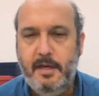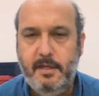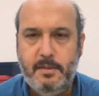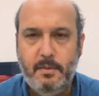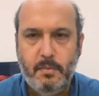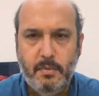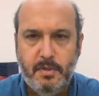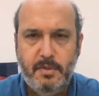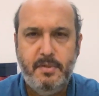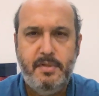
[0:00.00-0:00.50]

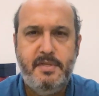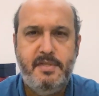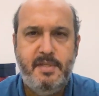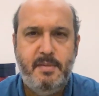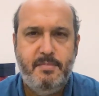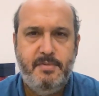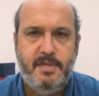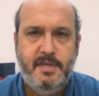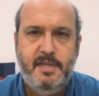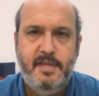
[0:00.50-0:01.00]
Então, o que nós
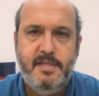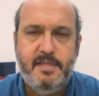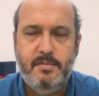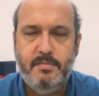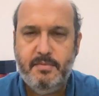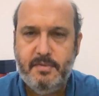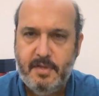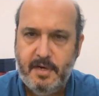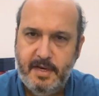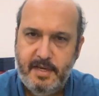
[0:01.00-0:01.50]
temos aqui
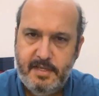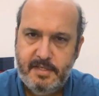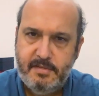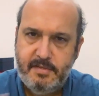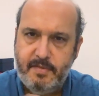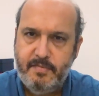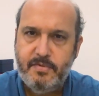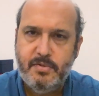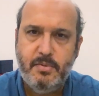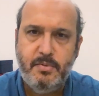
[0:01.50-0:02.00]
são
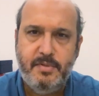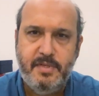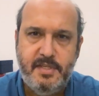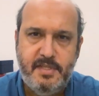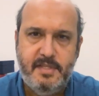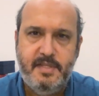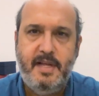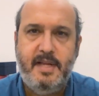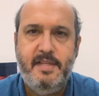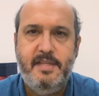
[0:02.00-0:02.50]
três livros com
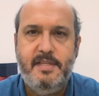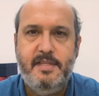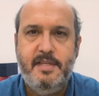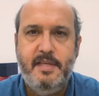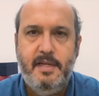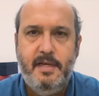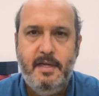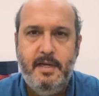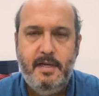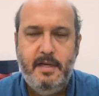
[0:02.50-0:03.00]

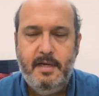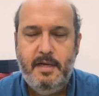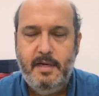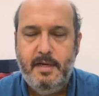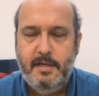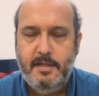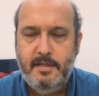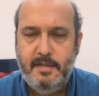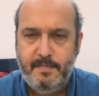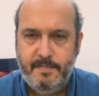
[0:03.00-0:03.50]
densidades
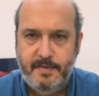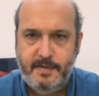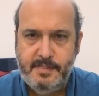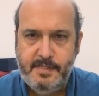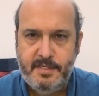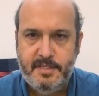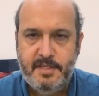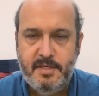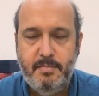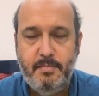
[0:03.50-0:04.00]

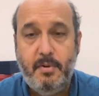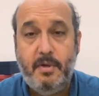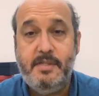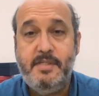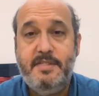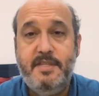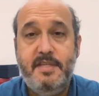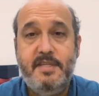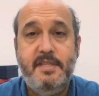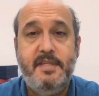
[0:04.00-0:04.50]
diferentes.
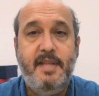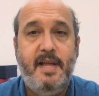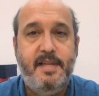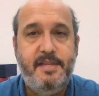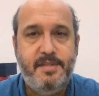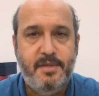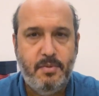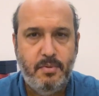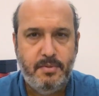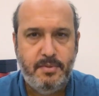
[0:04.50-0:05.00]
Embora as
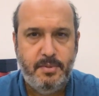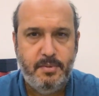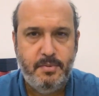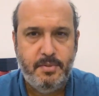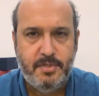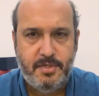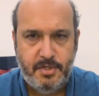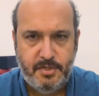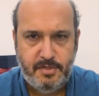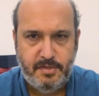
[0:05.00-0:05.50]
densidades e
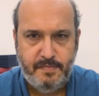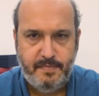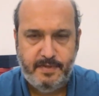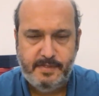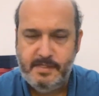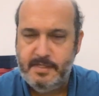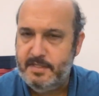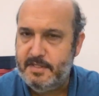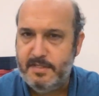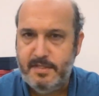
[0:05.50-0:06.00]
conteúdos sejam
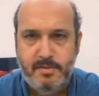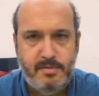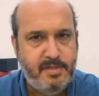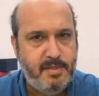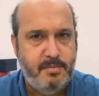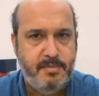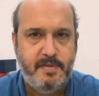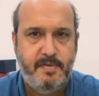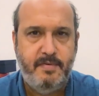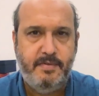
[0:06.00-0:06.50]
diferentes, não
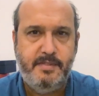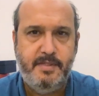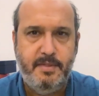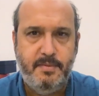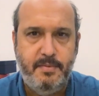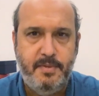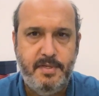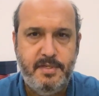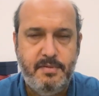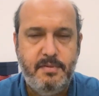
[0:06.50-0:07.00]
estamos
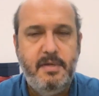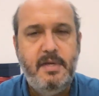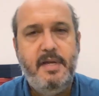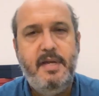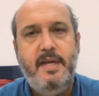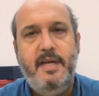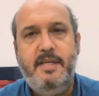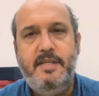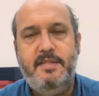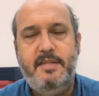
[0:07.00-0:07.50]
avaliando isso,
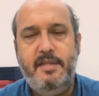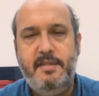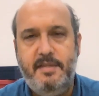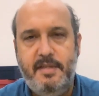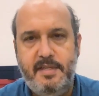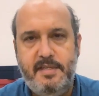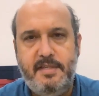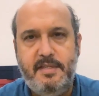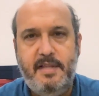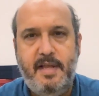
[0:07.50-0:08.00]
eles têm
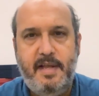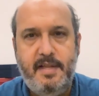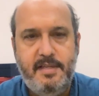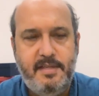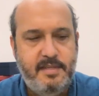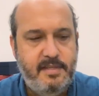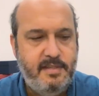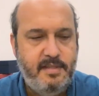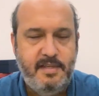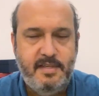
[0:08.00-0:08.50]

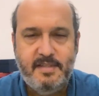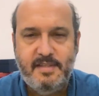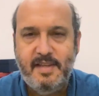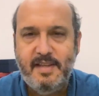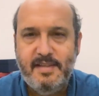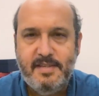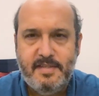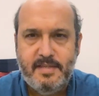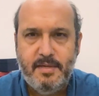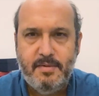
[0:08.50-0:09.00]
densidades de
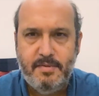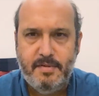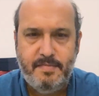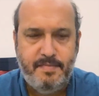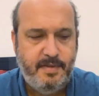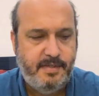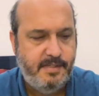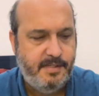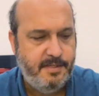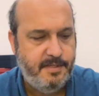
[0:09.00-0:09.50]
extensão
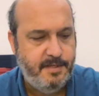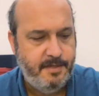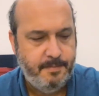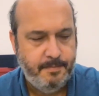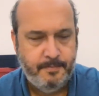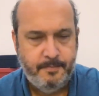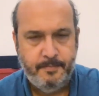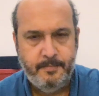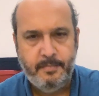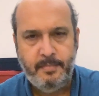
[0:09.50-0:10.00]
diferente.